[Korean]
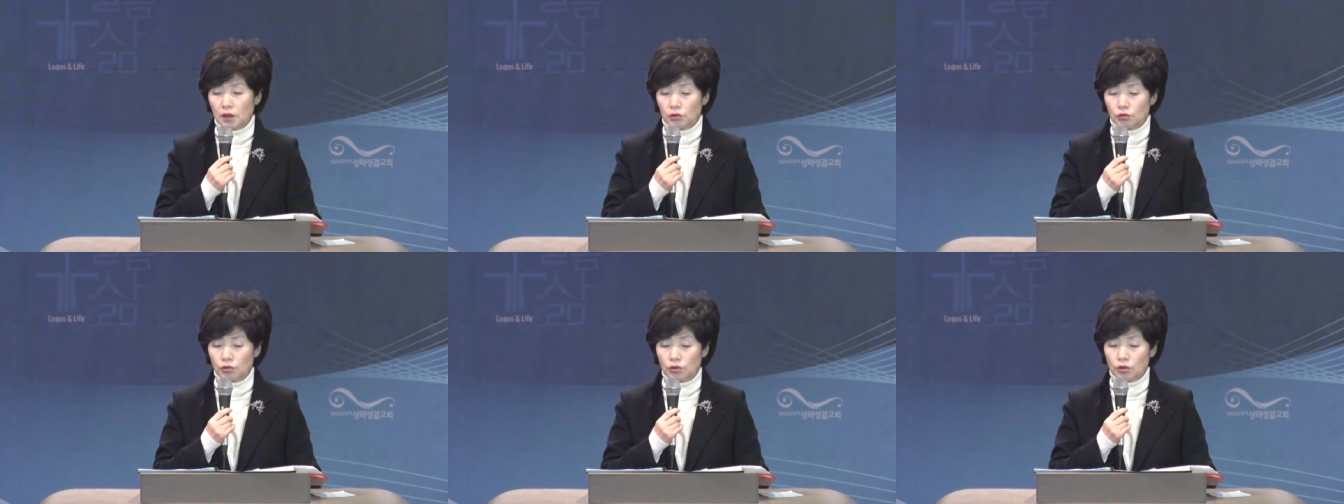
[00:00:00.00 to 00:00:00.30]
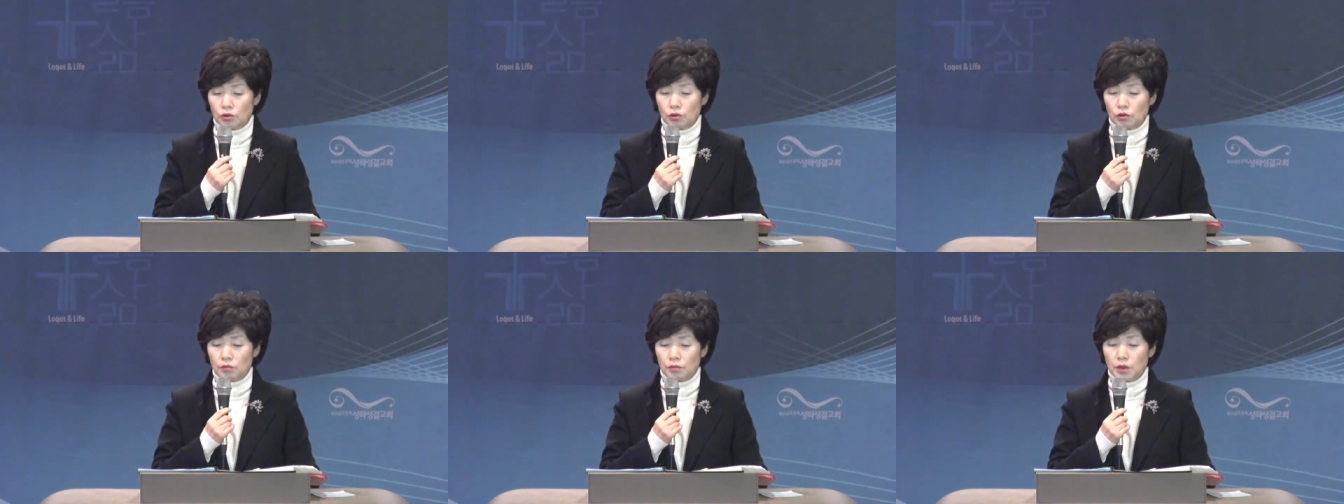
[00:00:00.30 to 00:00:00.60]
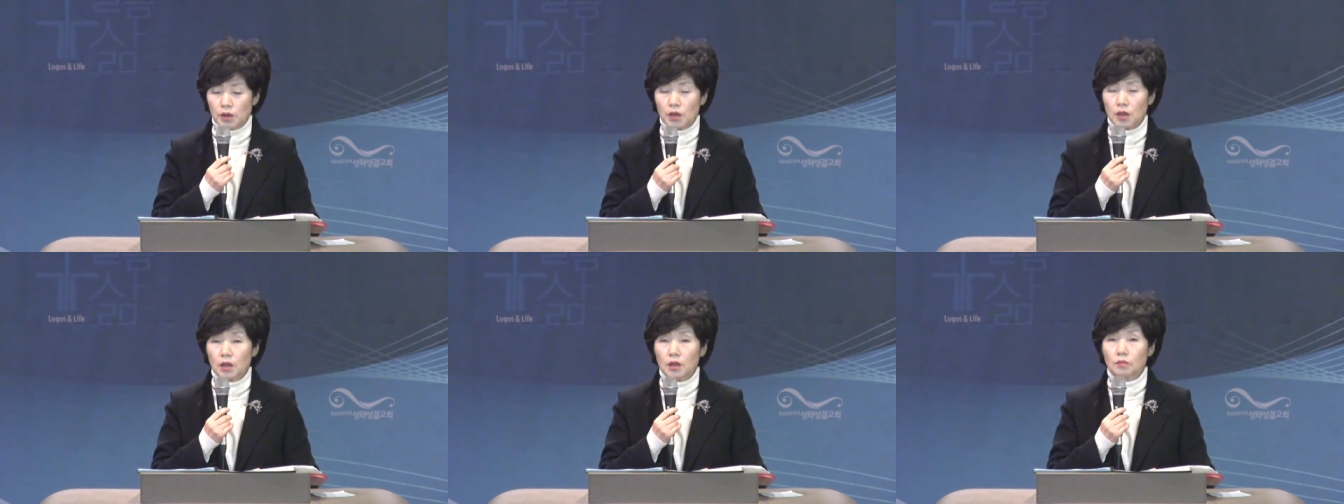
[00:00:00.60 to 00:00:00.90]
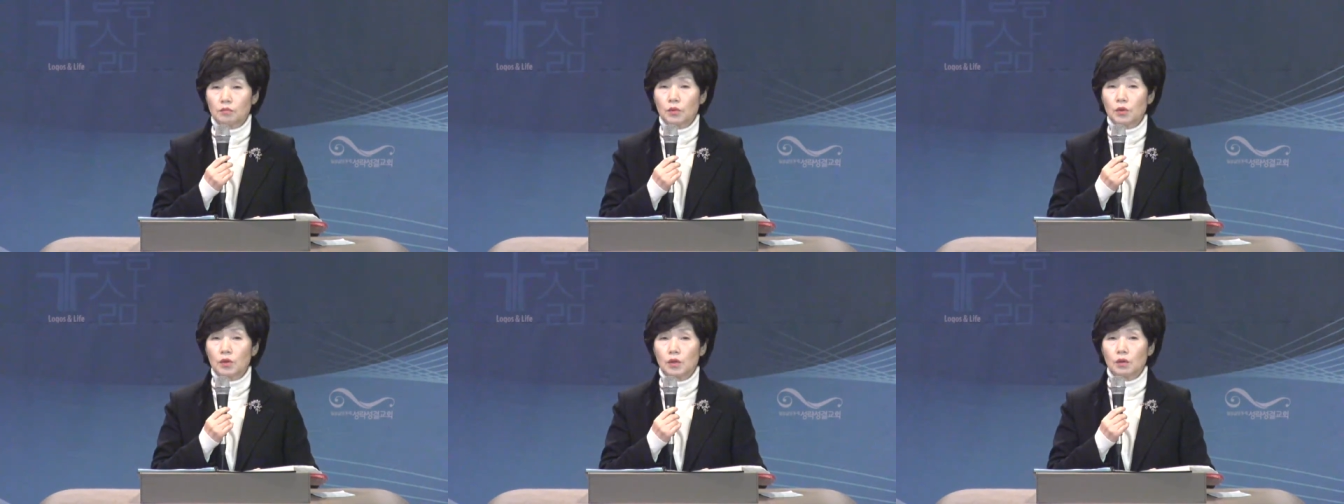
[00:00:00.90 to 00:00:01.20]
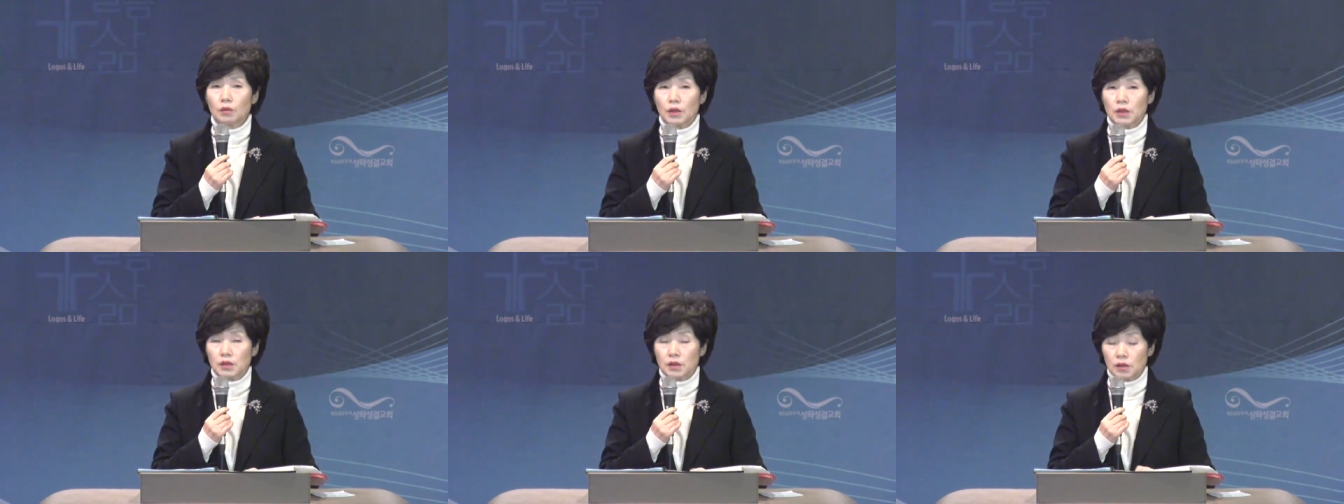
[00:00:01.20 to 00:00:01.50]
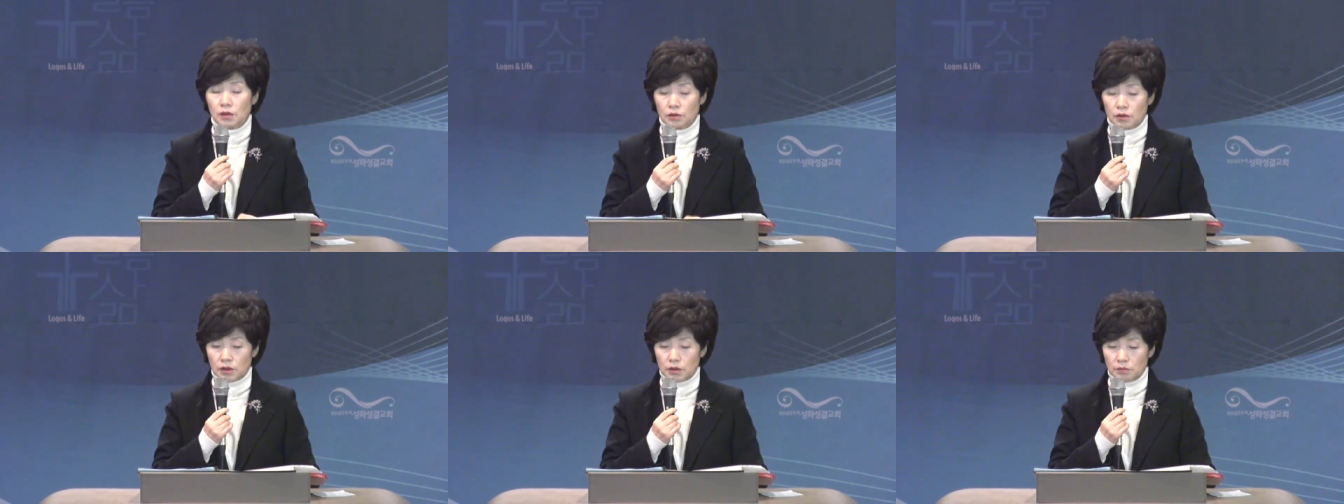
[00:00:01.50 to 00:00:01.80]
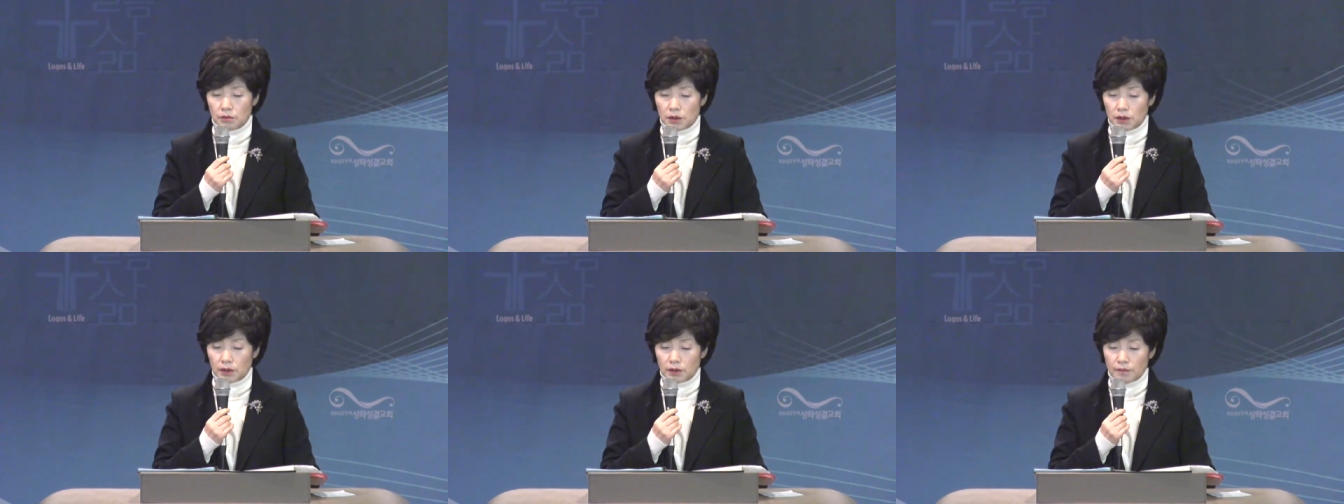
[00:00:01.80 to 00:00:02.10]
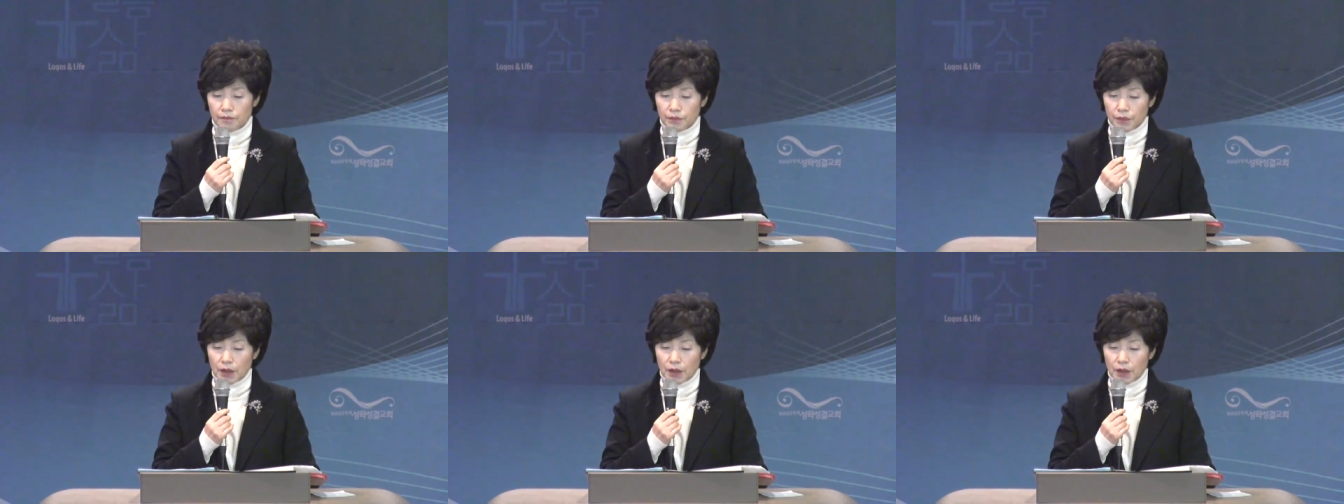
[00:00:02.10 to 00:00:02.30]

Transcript: 두려움이 몰려왔을 것입니다.